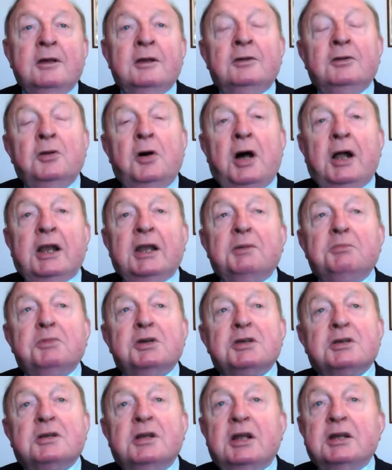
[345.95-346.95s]
No ale
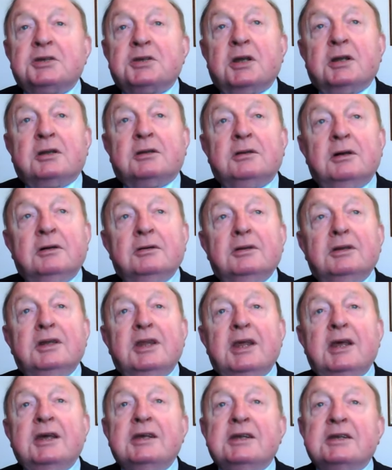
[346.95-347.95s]
myślę, że to
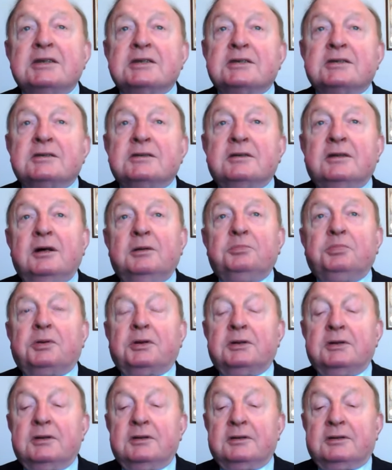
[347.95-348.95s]
nie jest
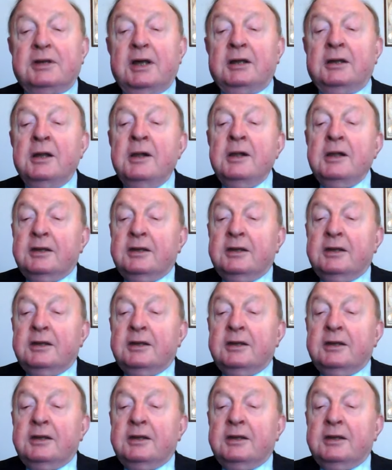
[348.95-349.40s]
dobry ten.